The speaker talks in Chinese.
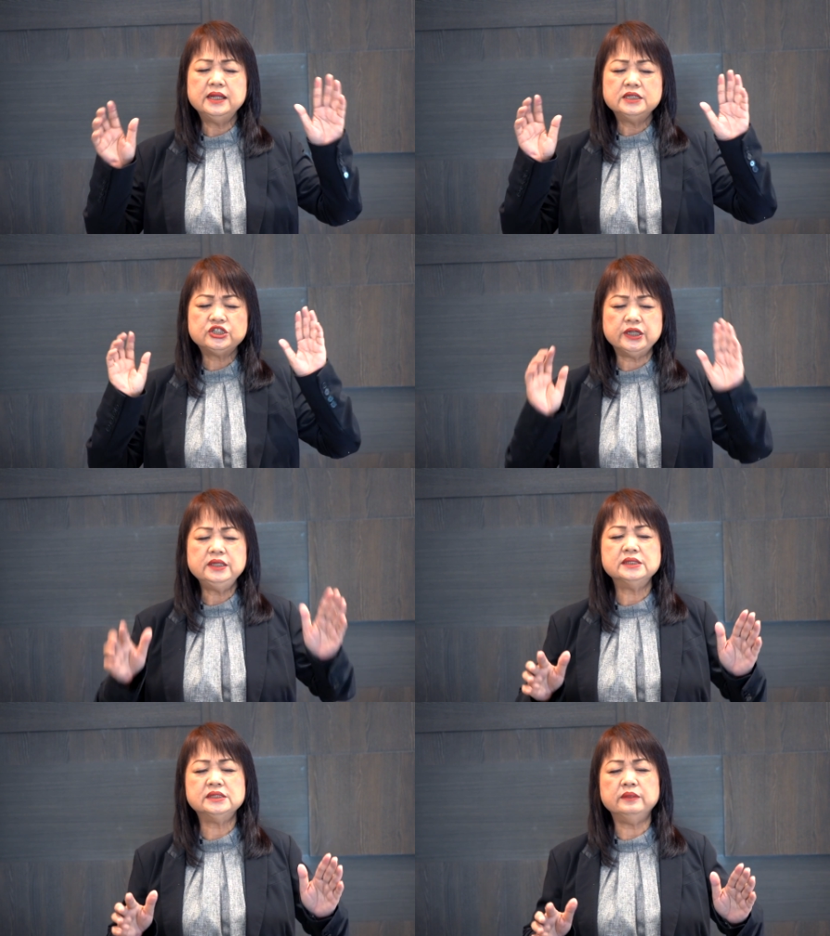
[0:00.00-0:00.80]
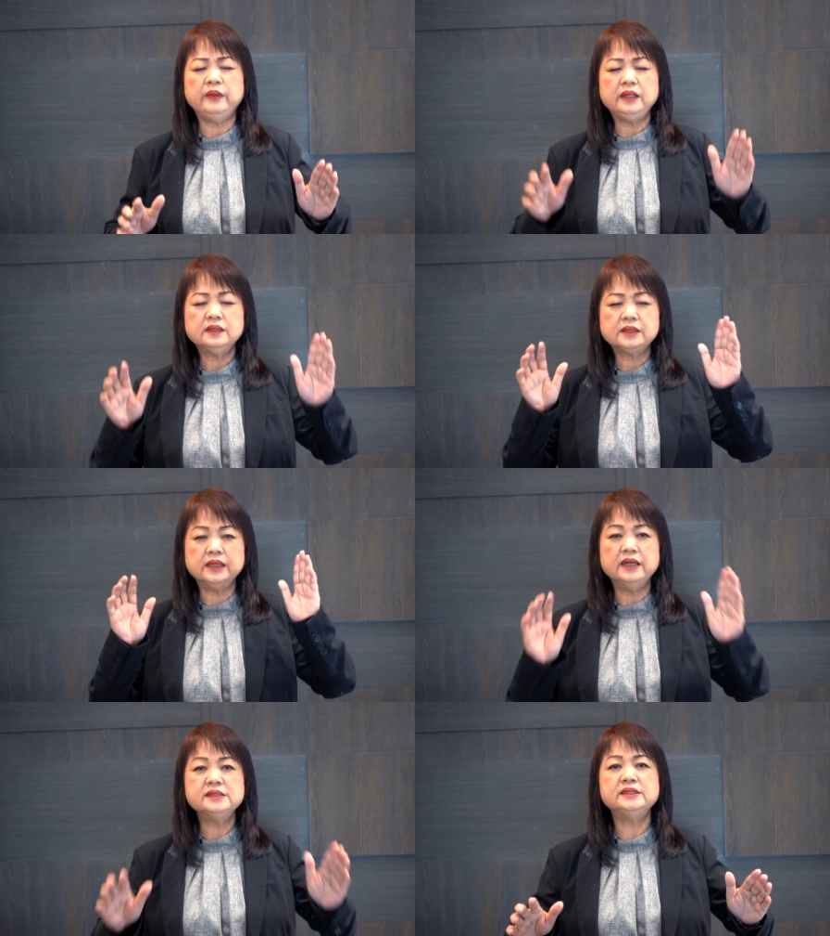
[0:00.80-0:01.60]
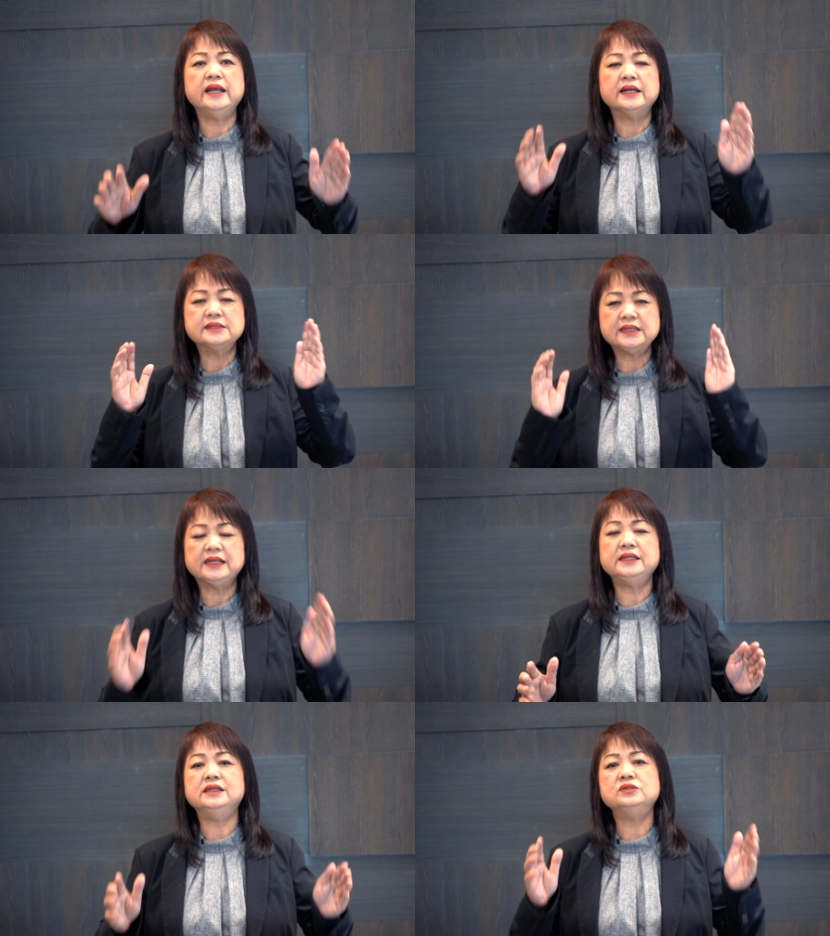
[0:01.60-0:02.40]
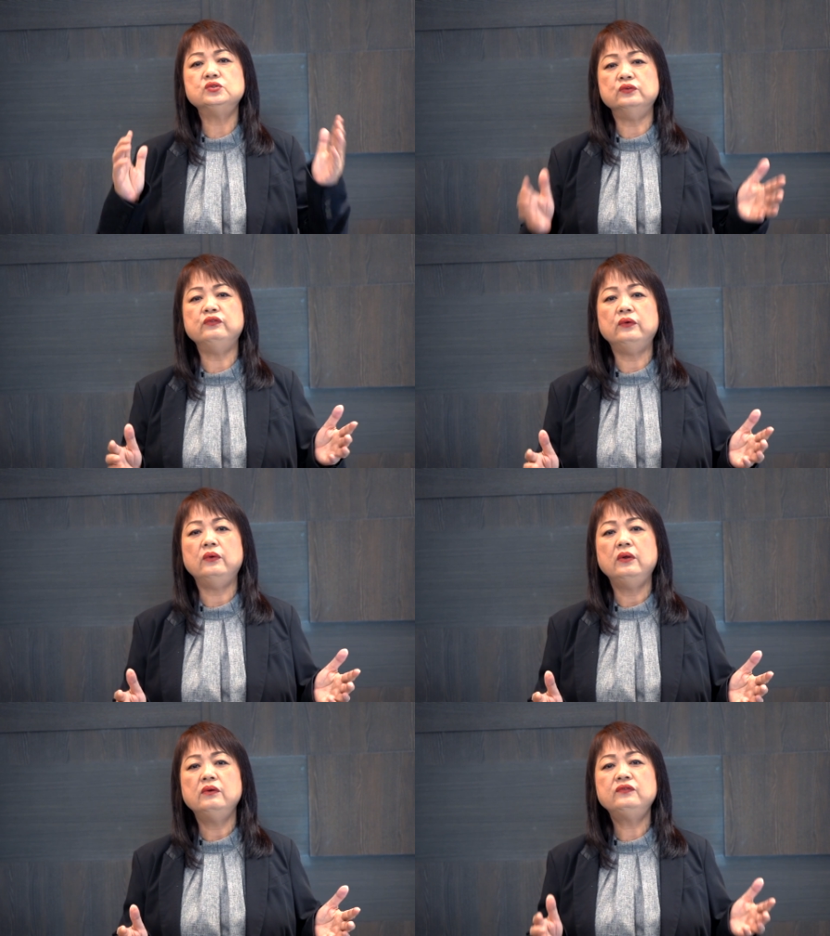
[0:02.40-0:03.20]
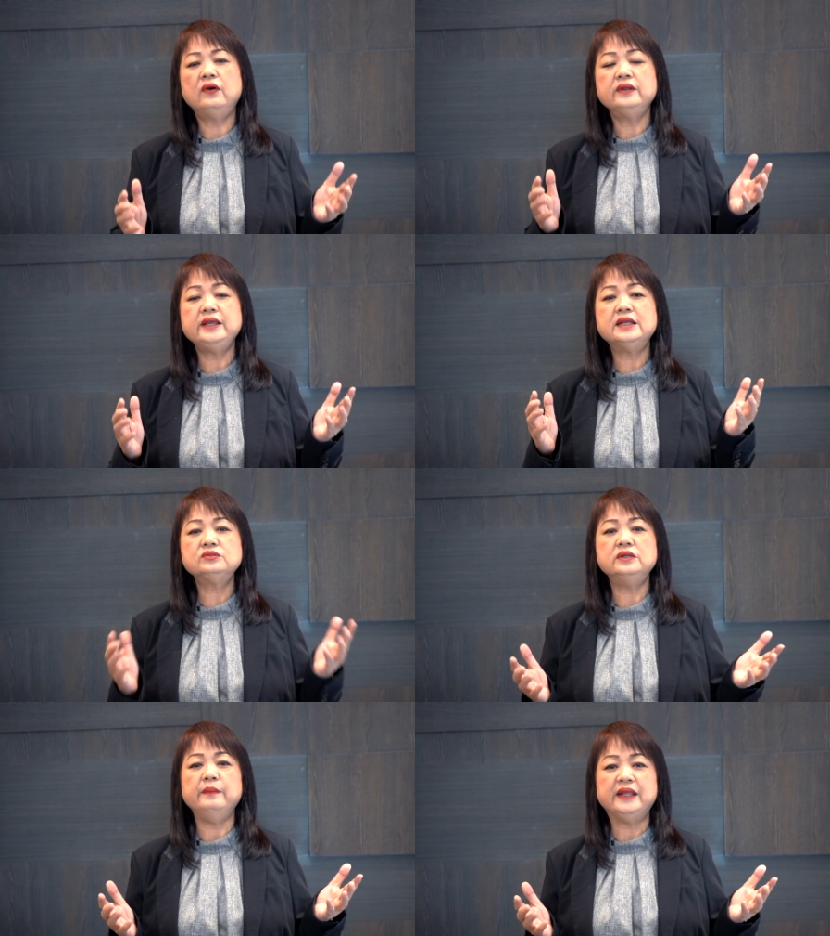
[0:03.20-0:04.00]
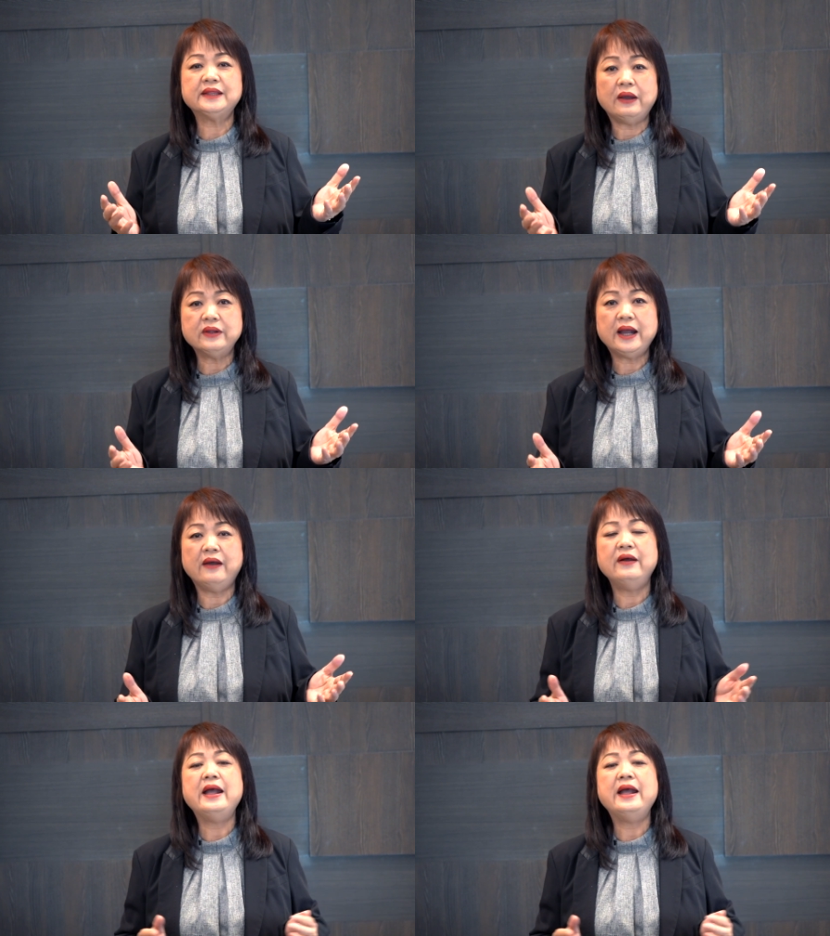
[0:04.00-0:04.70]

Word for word: 神的子民得享上帝的祝福。奉耶稣的名祷告，